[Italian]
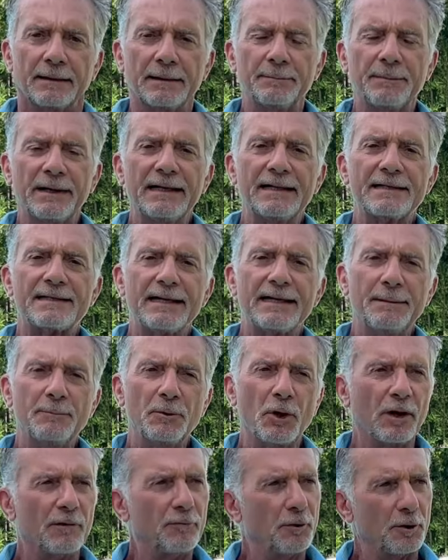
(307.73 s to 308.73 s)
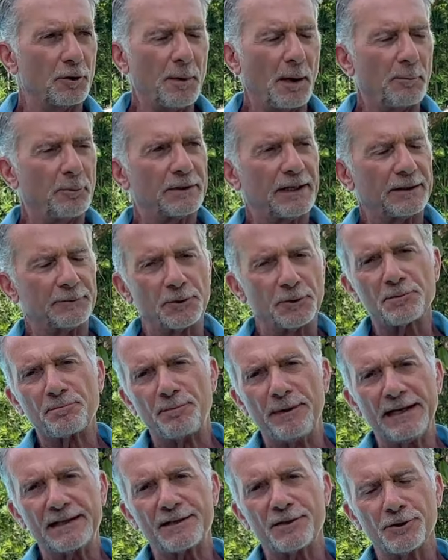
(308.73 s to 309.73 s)
Ebbene sì, il mio lavoro mi ha portato
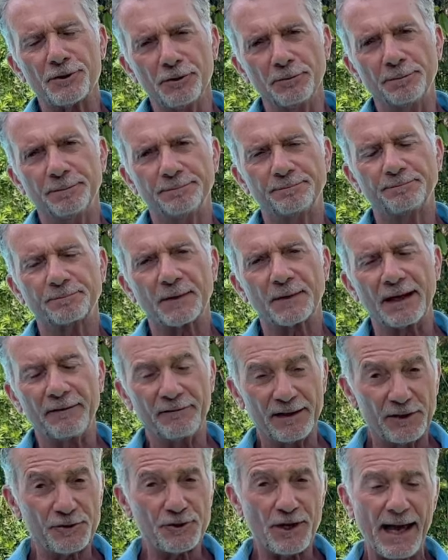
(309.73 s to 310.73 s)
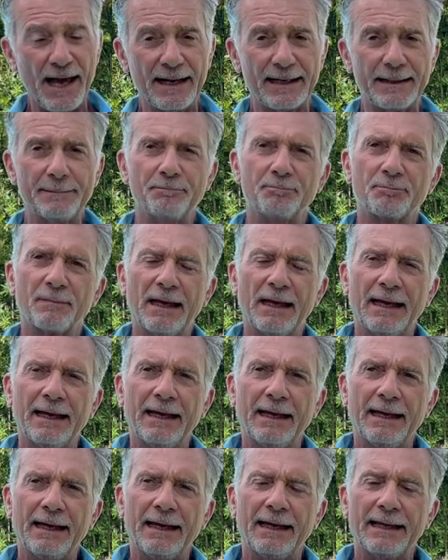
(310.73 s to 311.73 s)
spesso a viaggiare
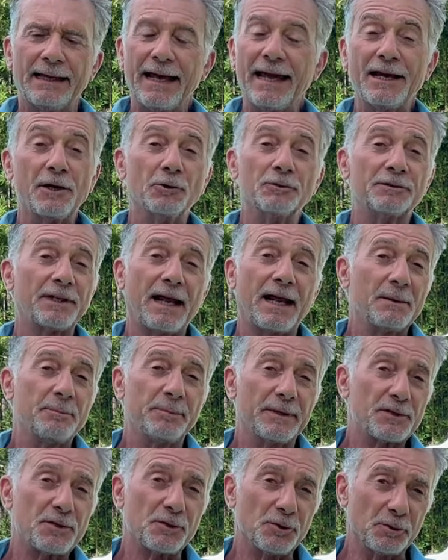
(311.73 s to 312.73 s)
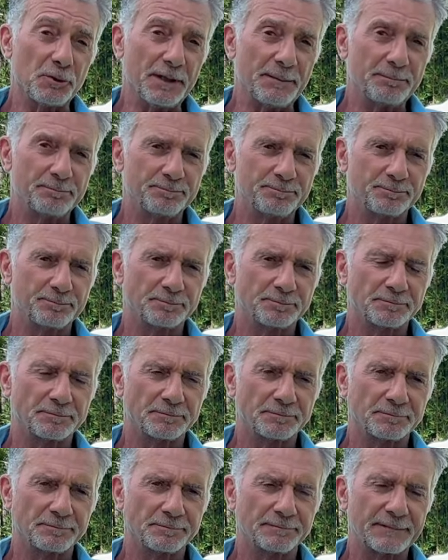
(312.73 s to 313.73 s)
e a incontrare persone.
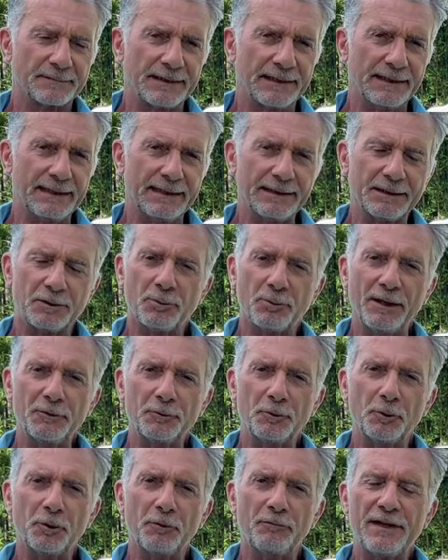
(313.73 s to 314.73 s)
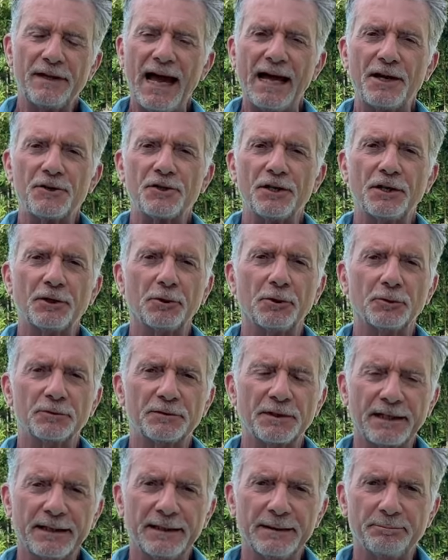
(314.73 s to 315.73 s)
E quando viaggi
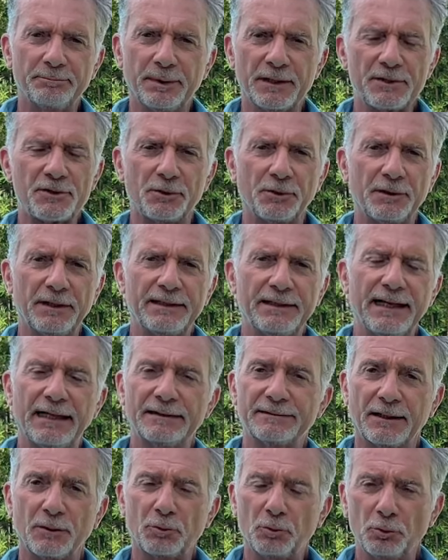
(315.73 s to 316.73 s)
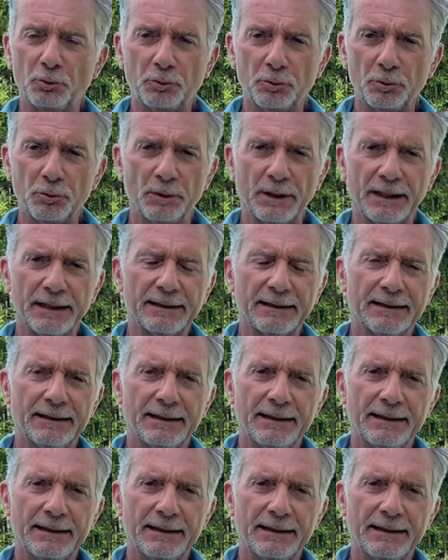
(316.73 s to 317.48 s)
incontri persone di altre culture,